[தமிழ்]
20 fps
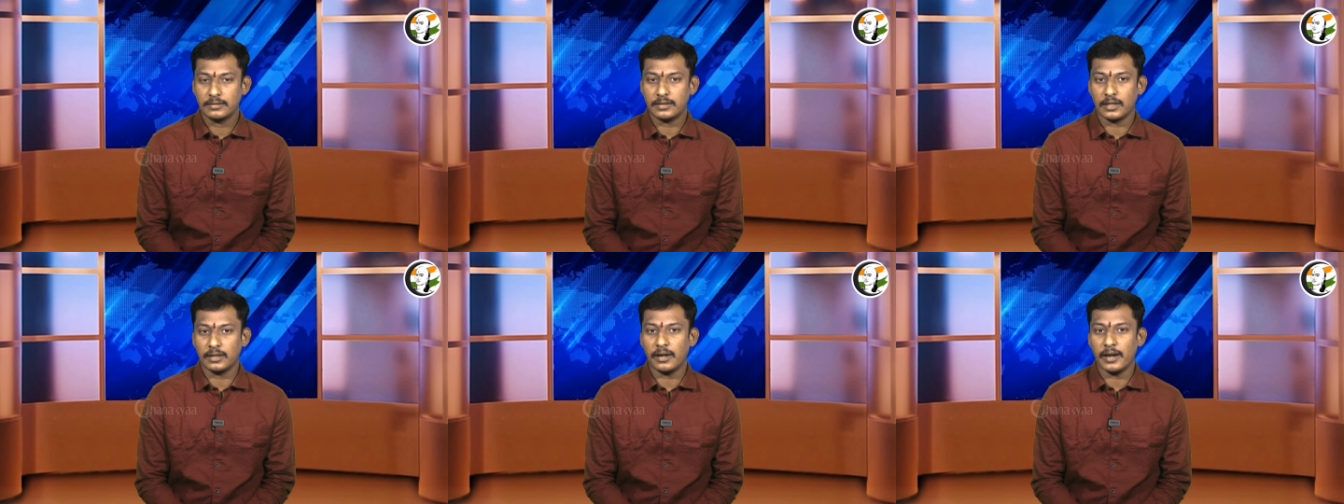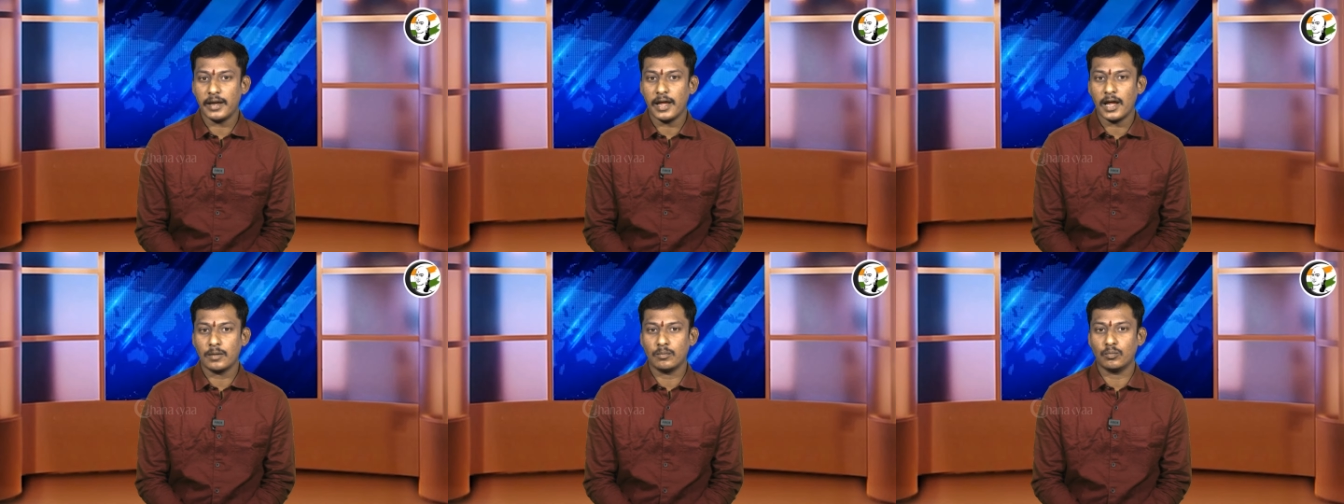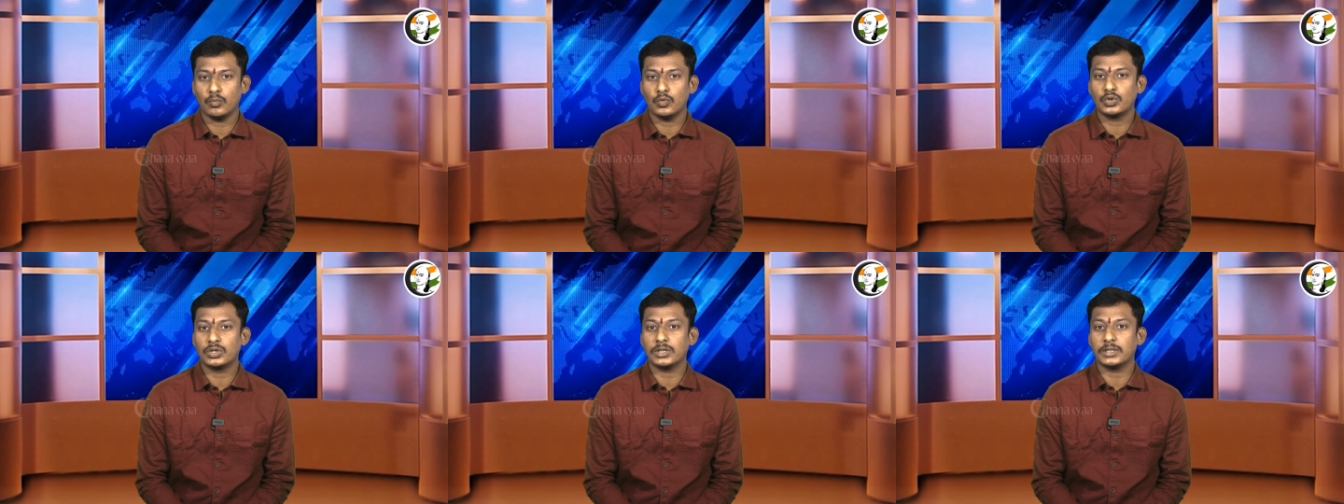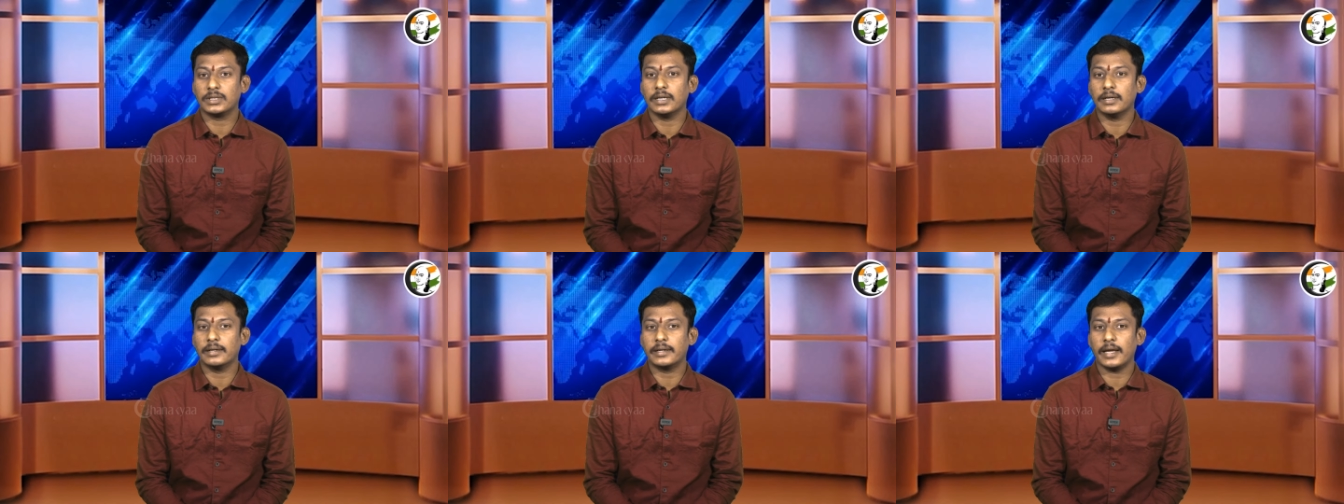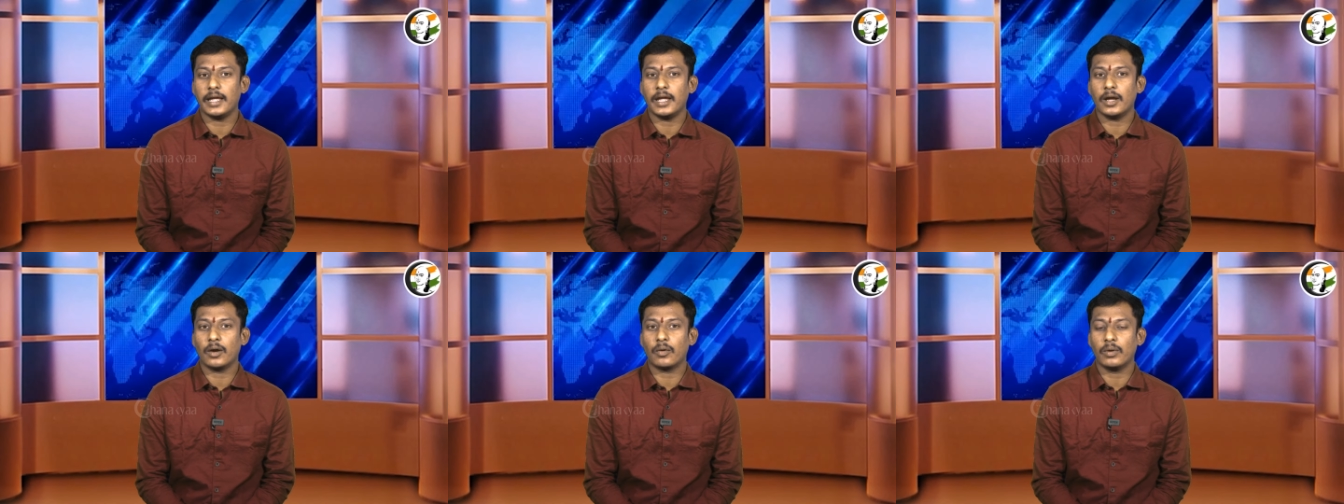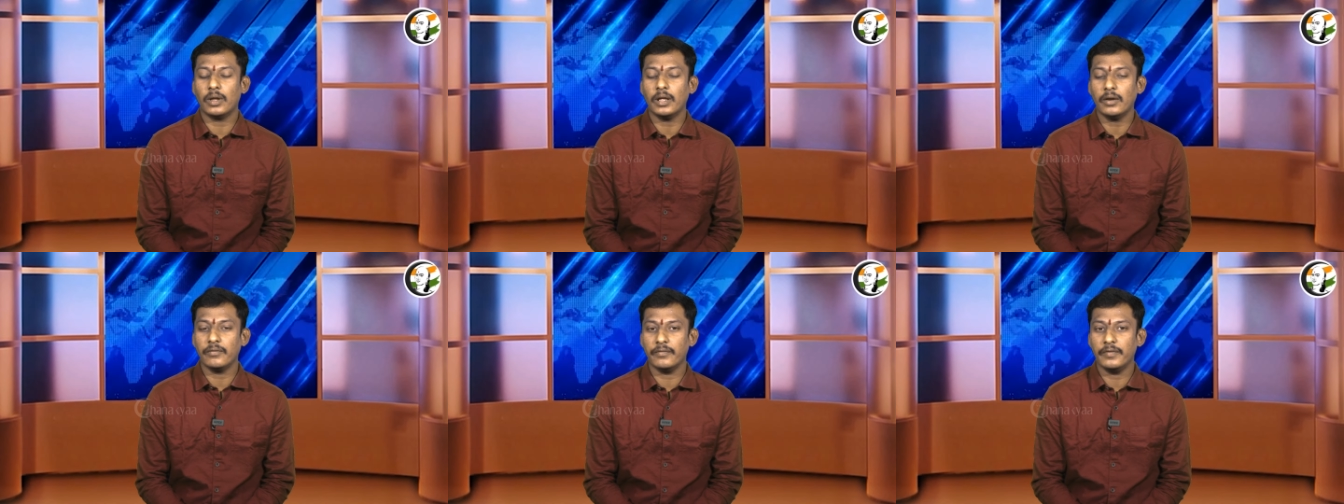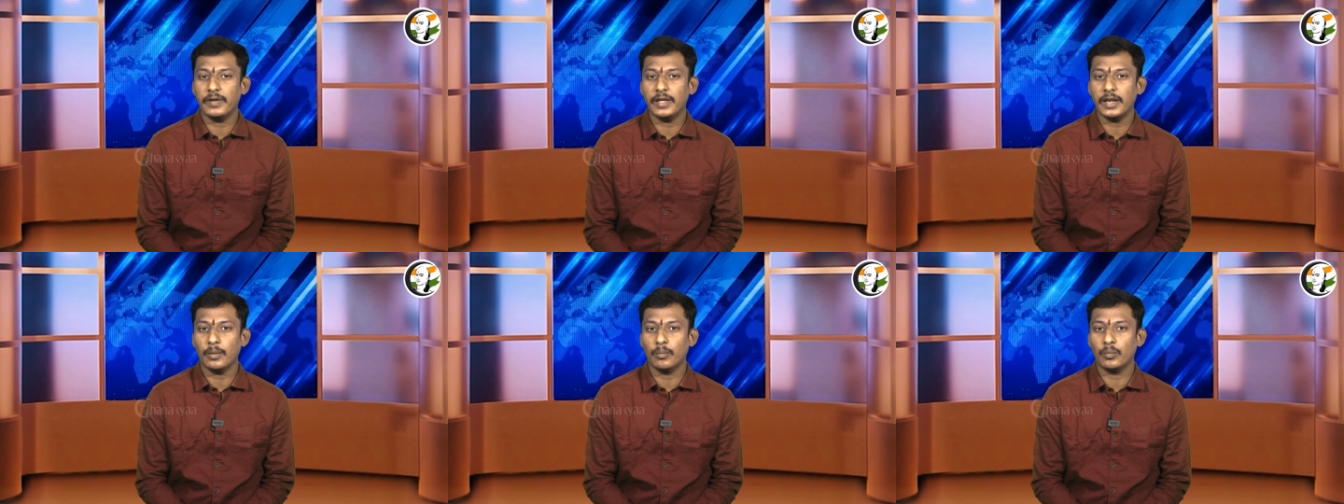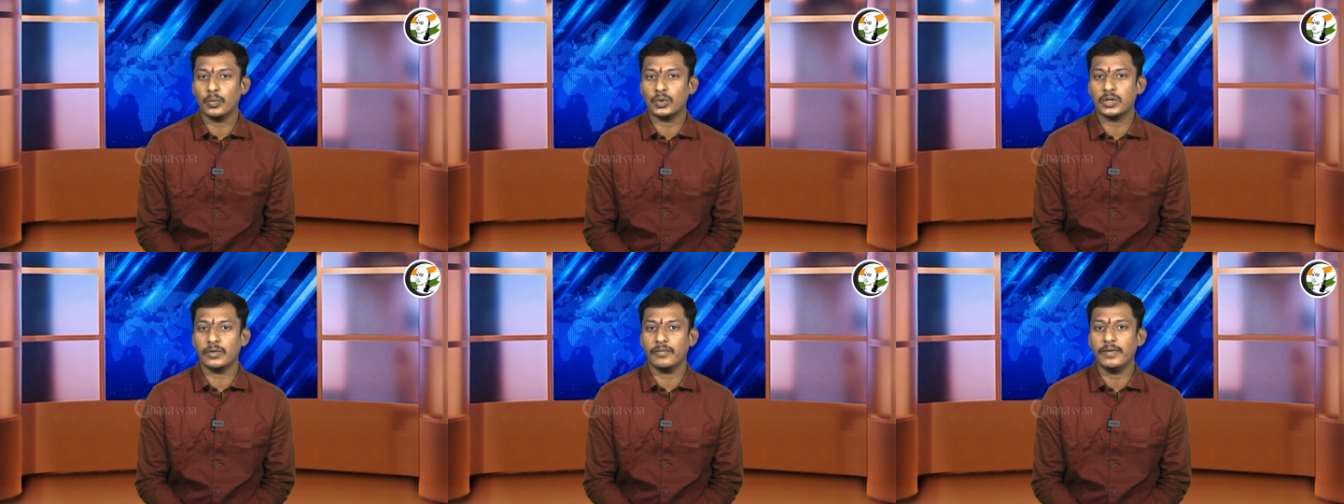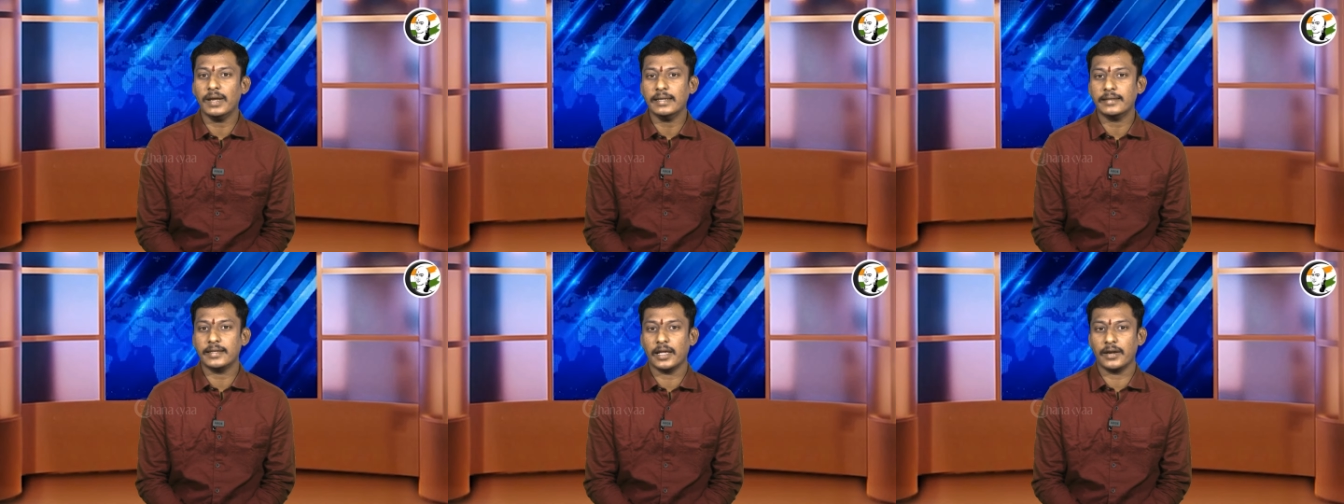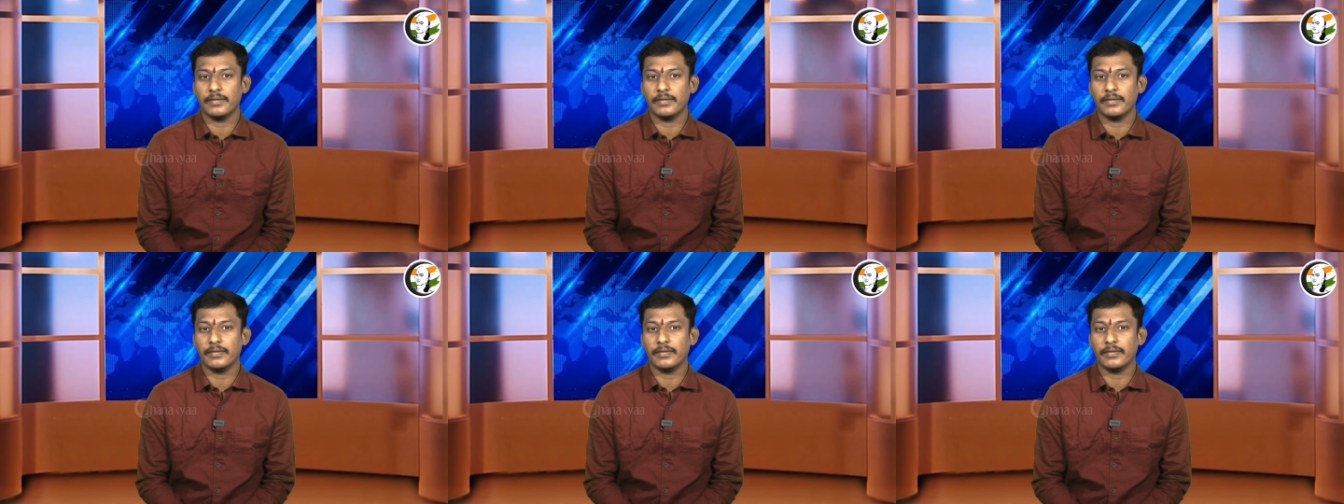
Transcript: சந்திரயான் மூன்று திட்ட இயக்குனர் வீரமுத்துவேல்